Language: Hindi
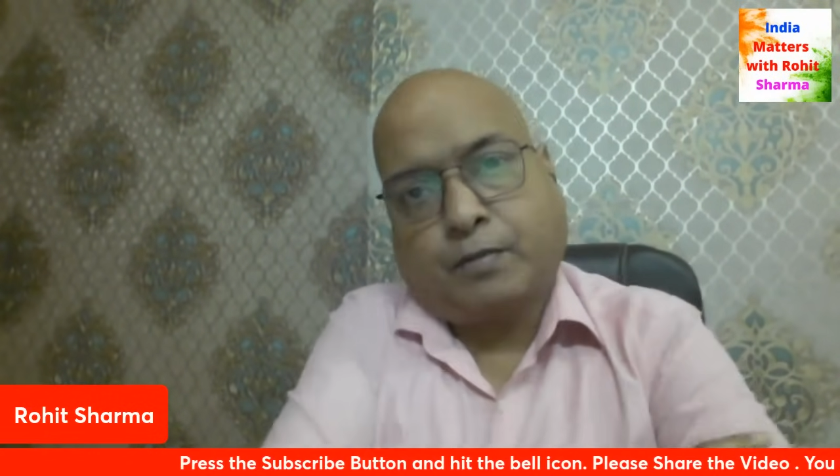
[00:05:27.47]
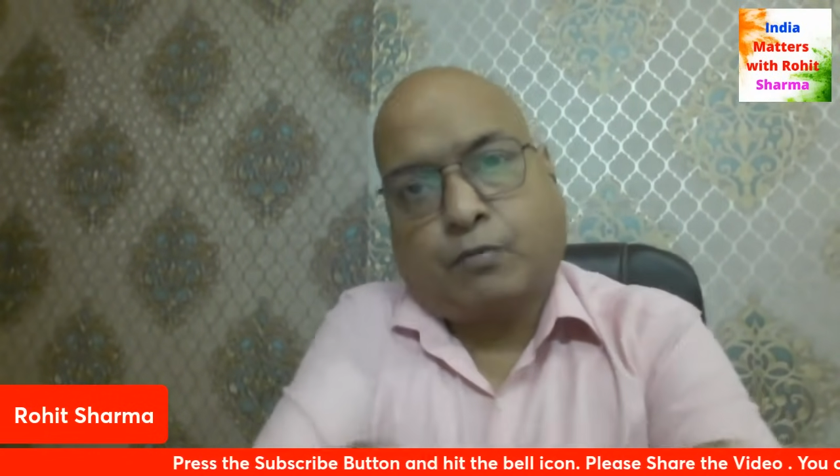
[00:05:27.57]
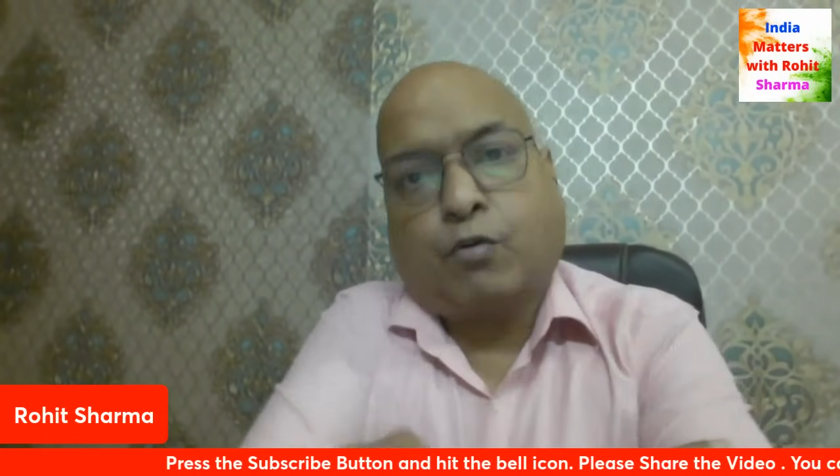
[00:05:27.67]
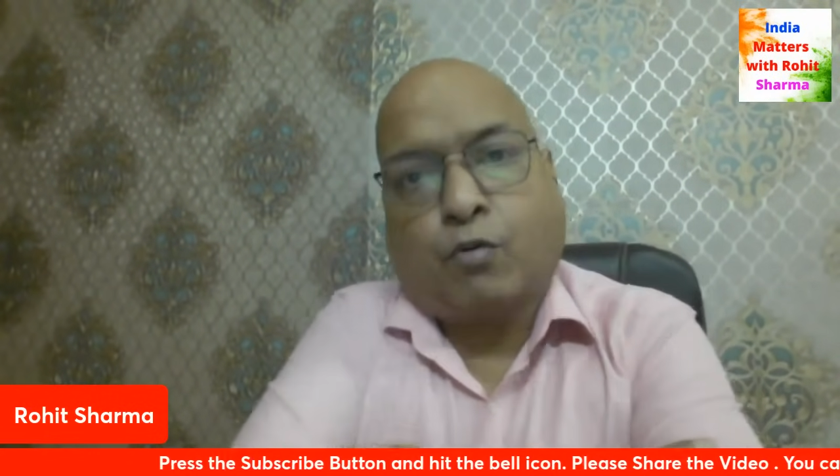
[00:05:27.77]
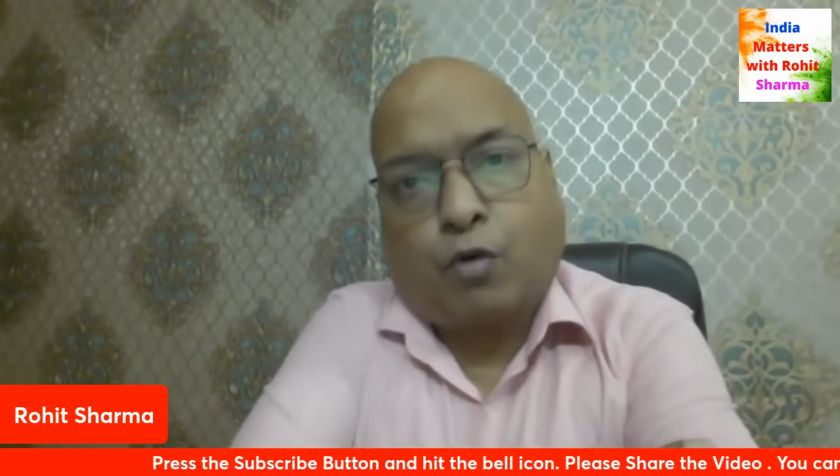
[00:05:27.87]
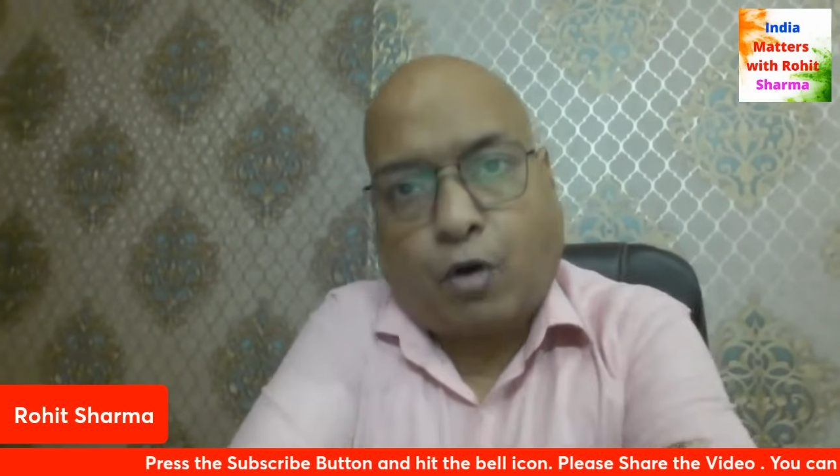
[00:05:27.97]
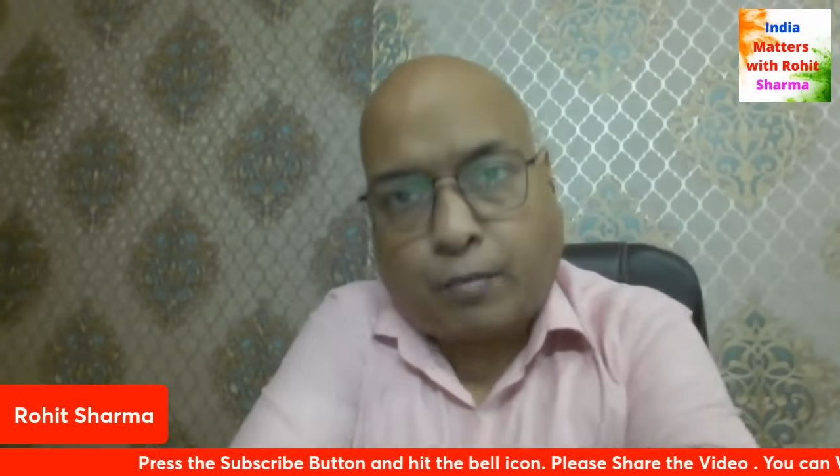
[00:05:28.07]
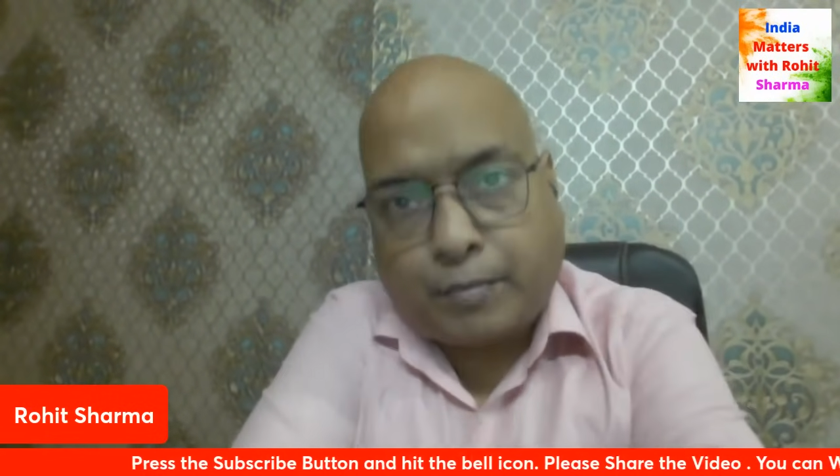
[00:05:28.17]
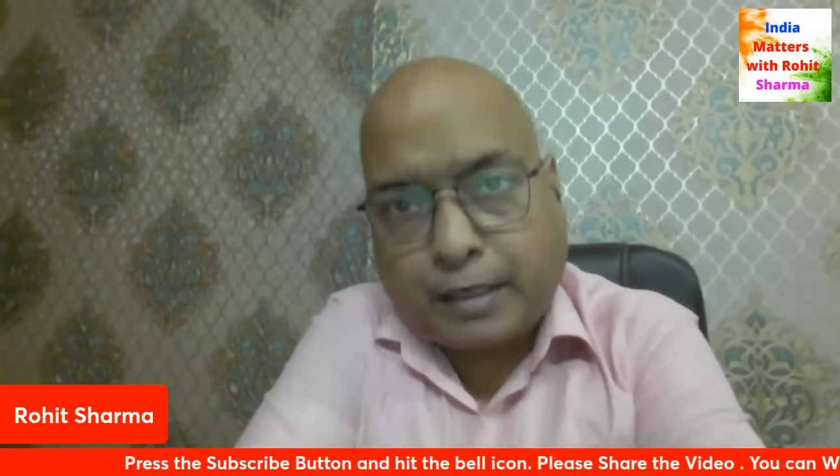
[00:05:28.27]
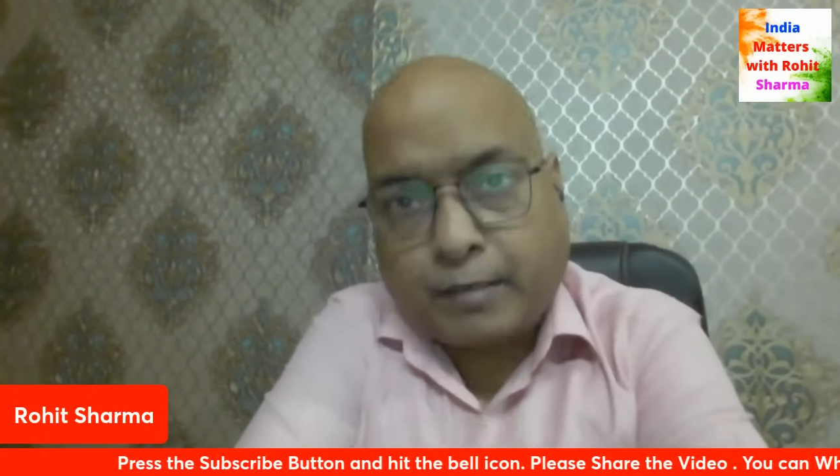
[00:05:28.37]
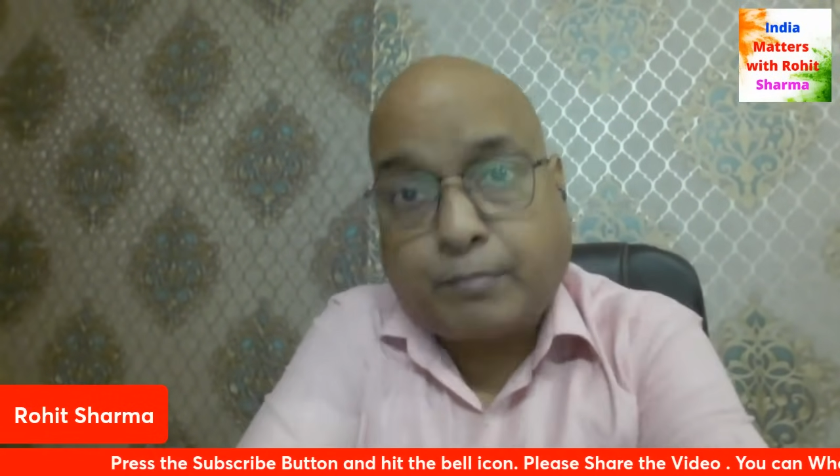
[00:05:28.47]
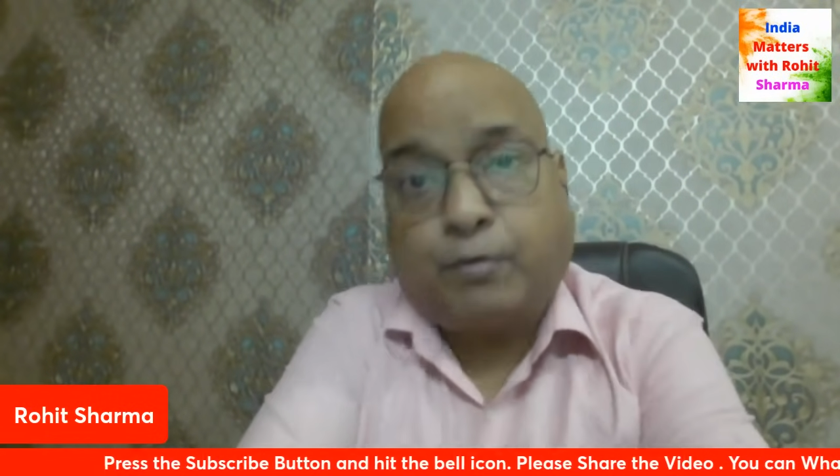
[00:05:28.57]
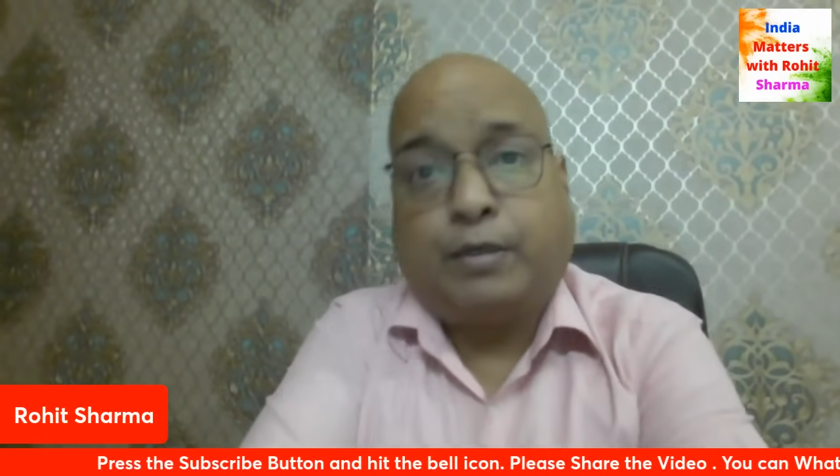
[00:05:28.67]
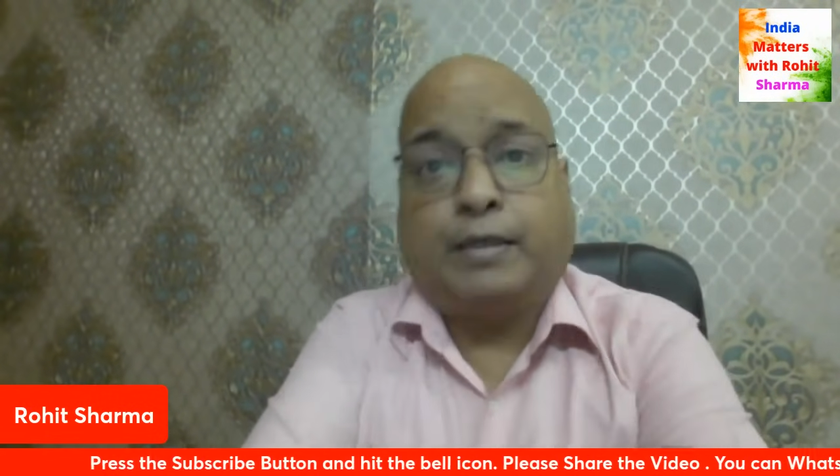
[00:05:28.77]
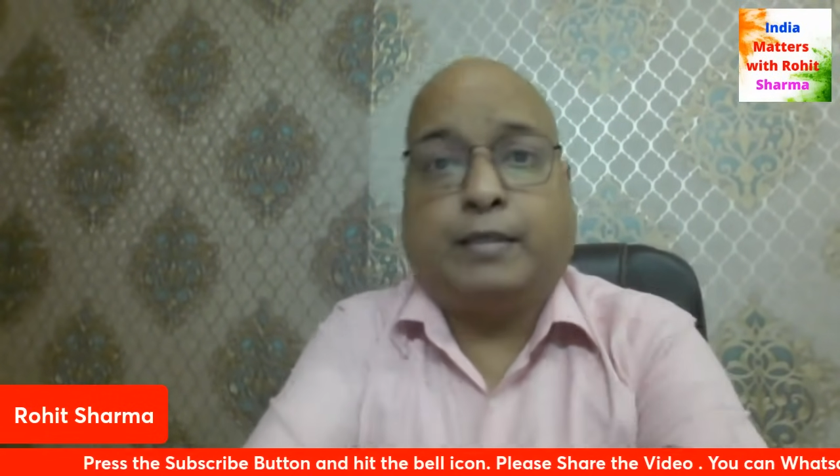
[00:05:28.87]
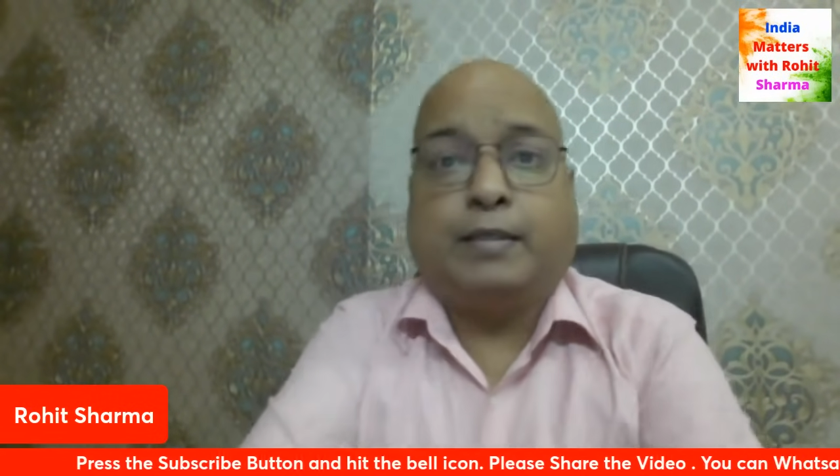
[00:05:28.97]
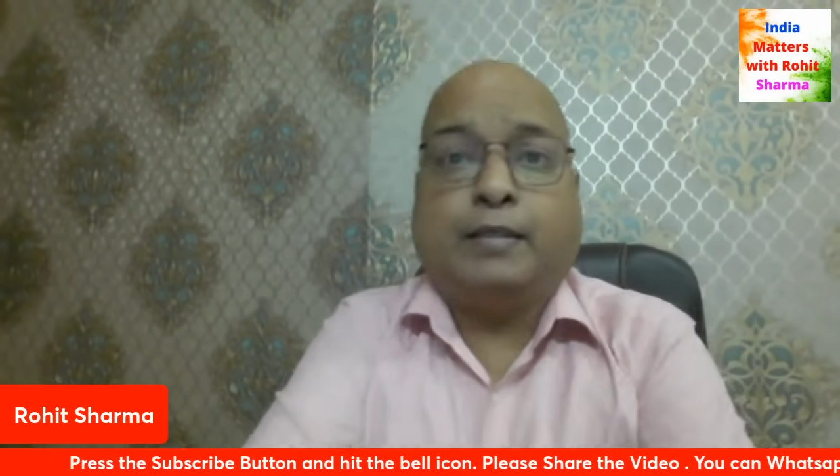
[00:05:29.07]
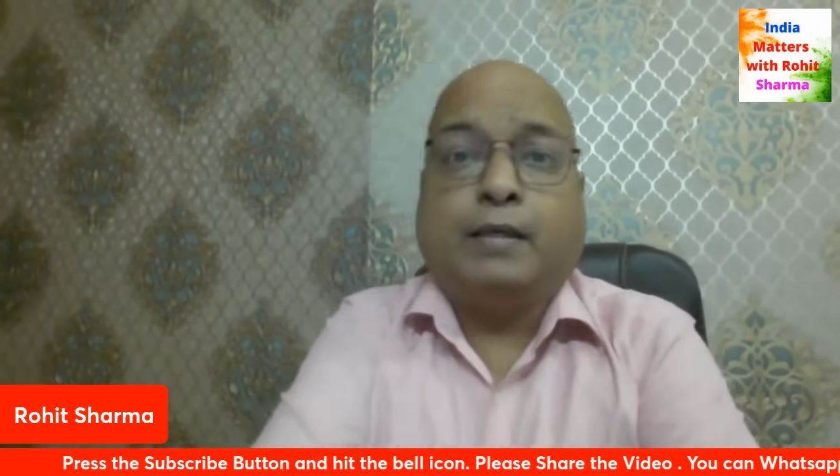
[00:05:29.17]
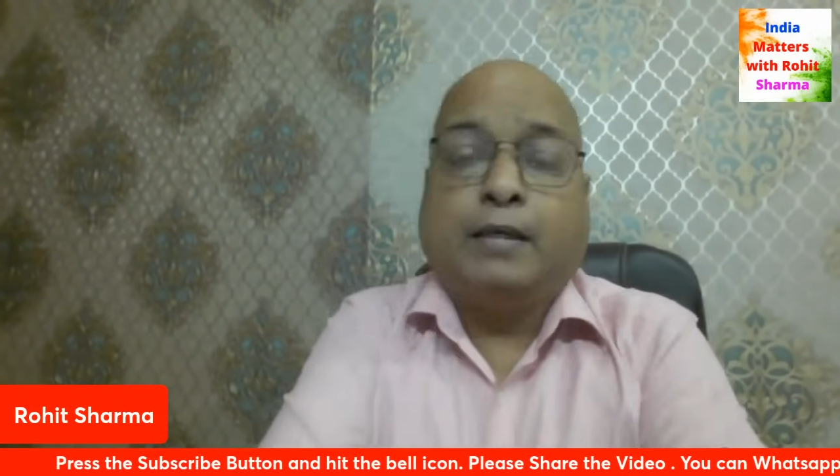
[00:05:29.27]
तो गवर्नमेंट बोलेगी